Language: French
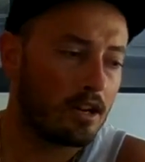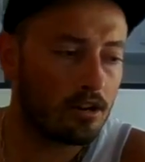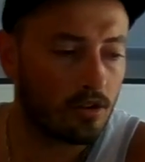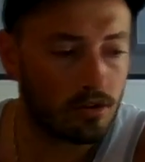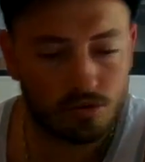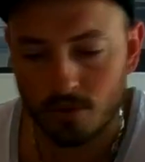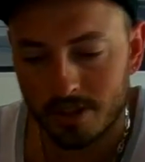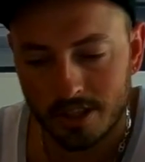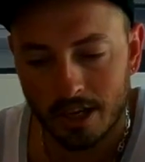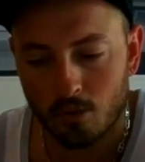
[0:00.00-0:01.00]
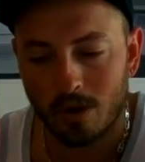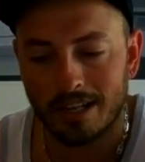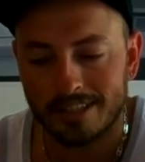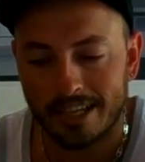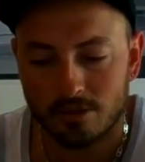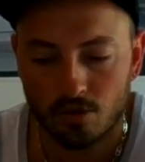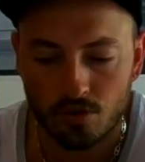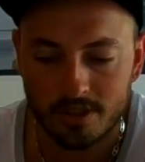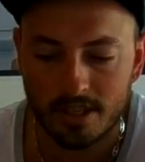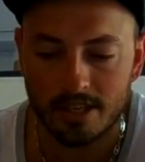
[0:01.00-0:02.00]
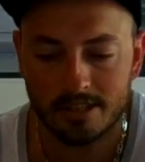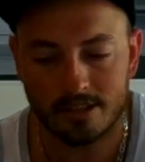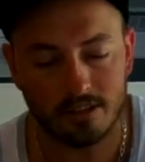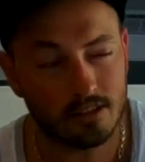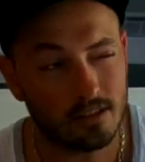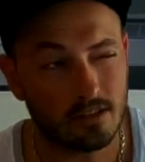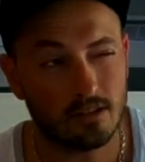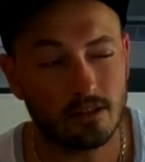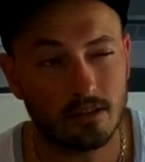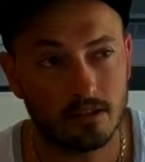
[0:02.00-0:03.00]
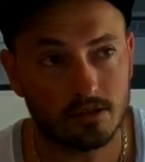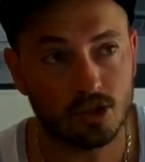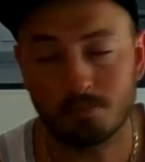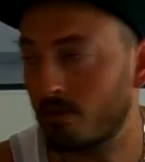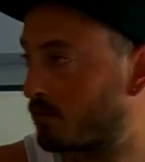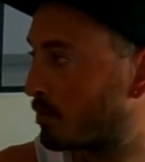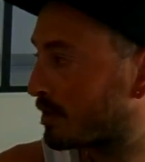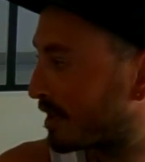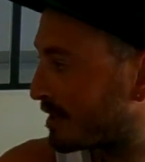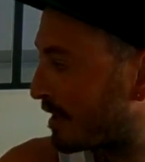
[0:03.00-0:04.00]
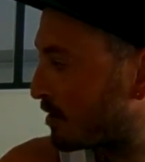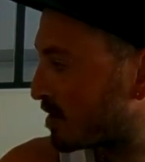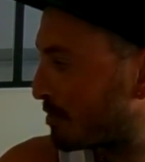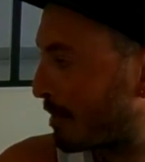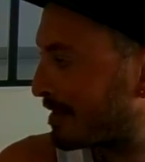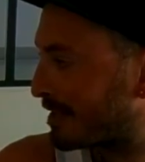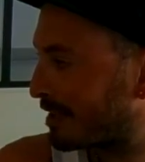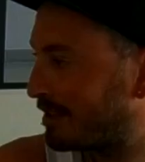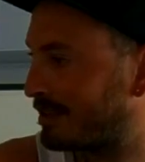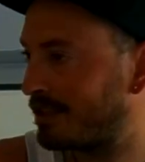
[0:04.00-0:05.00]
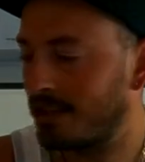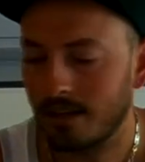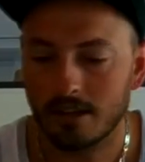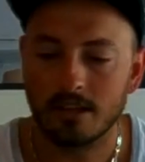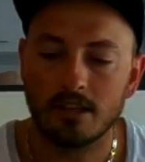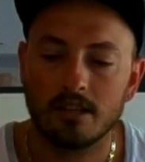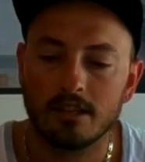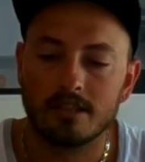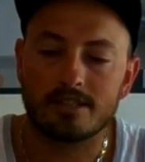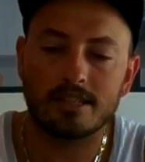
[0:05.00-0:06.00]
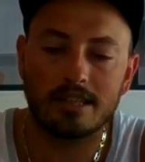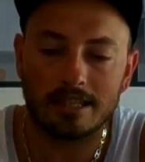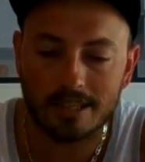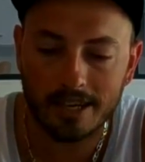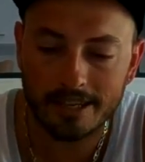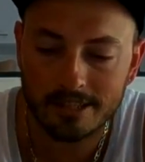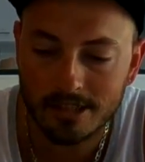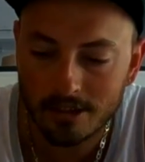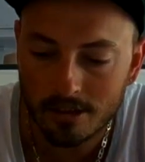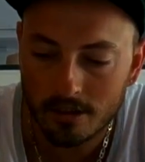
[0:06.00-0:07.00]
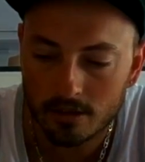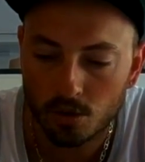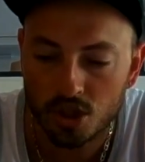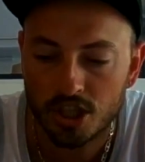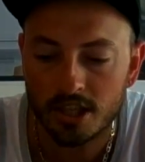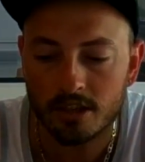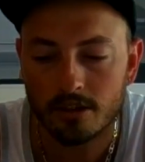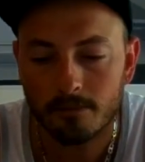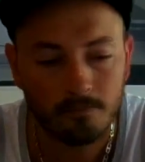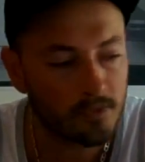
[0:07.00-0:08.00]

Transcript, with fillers: Alors ensuite, il y a quoi La tresse que j'utilise. Euh, est-ce que je peux vous montrer ça Non, j'ai pas le sac ici. C'est de la tresse euh, de Chine.